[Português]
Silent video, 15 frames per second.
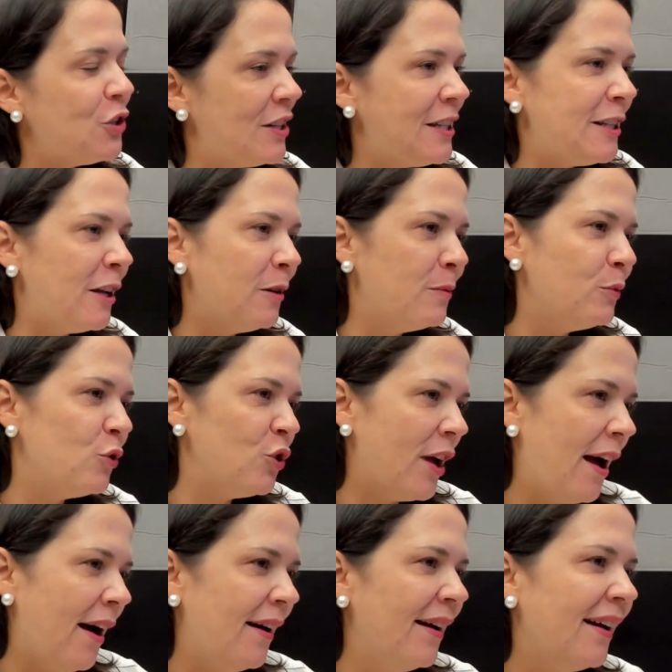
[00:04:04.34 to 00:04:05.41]
nós já estamos
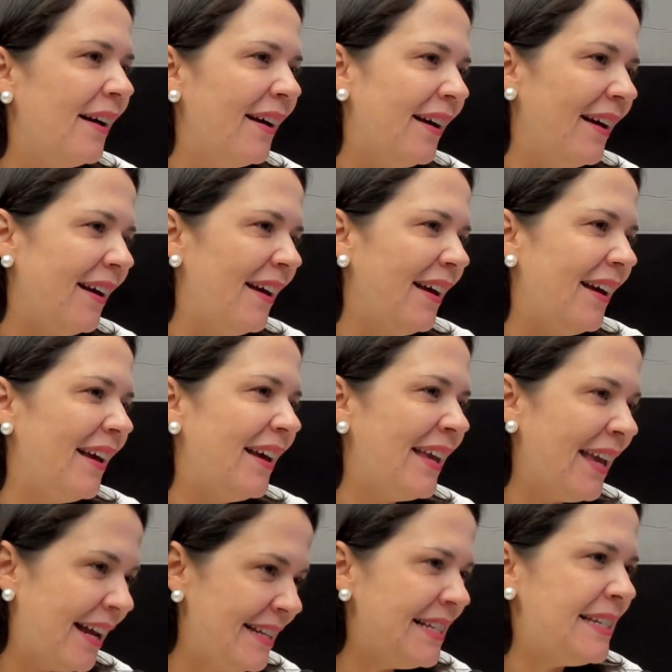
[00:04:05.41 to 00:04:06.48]
já é,
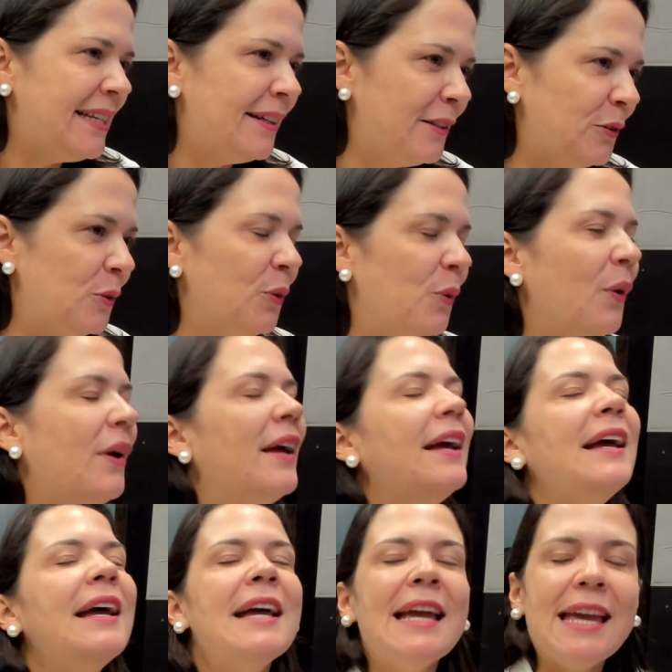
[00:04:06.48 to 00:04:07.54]
realizando. Já estão
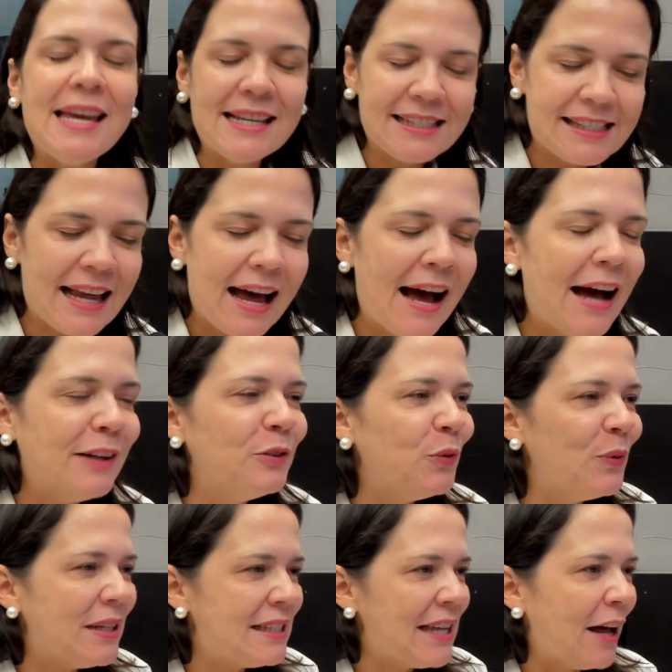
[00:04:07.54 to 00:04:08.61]
percorrendo.
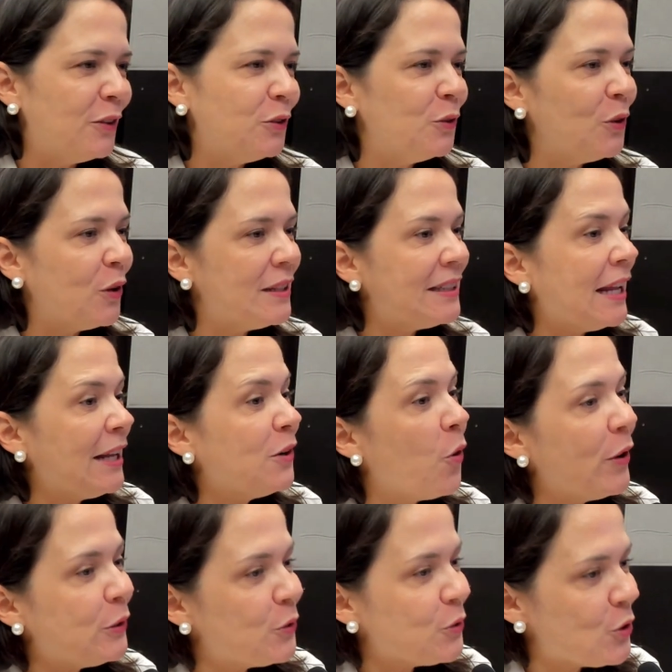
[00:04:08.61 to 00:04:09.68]
Exato, já. exato. tem
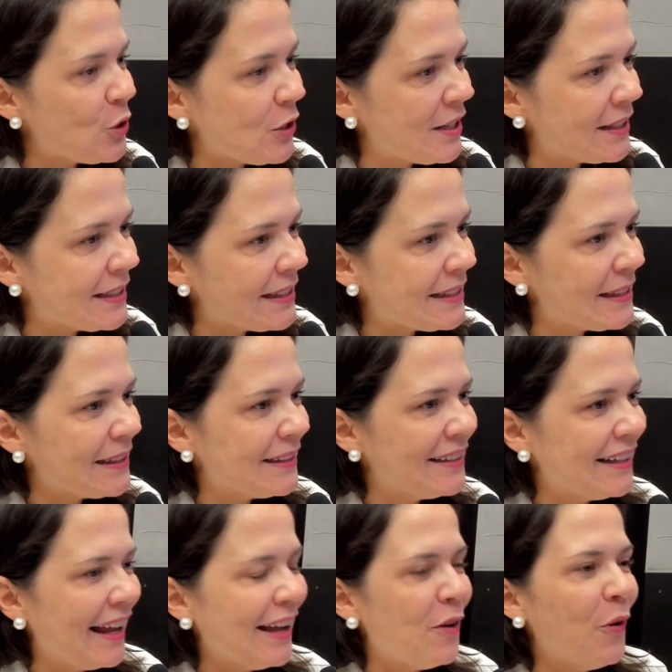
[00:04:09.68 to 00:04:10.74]
oito dias,
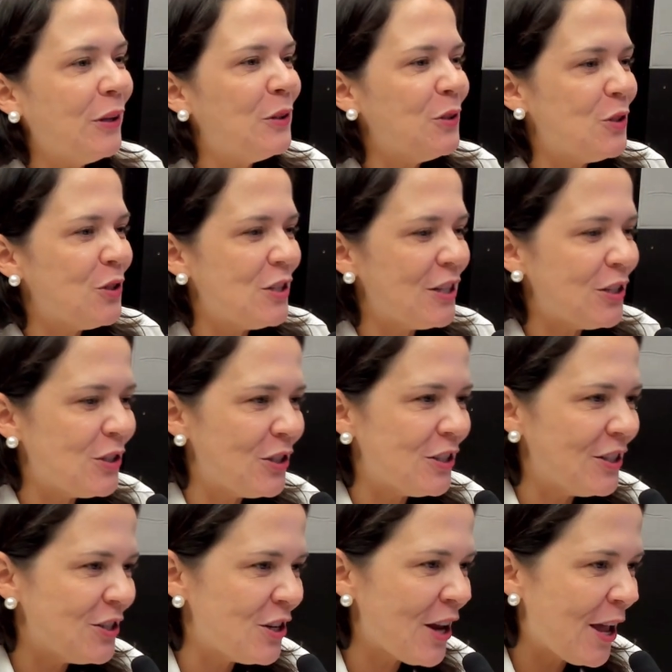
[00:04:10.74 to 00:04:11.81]
né? oito dias
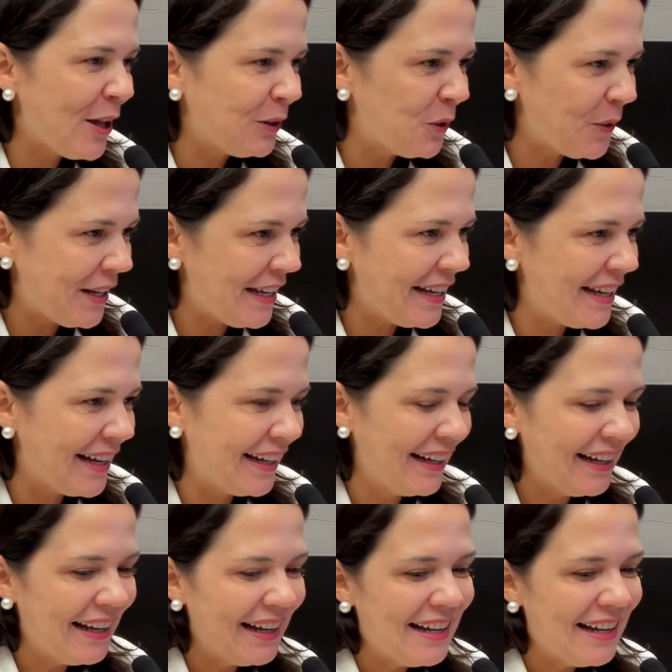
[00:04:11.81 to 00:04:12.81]
de, de reitoria.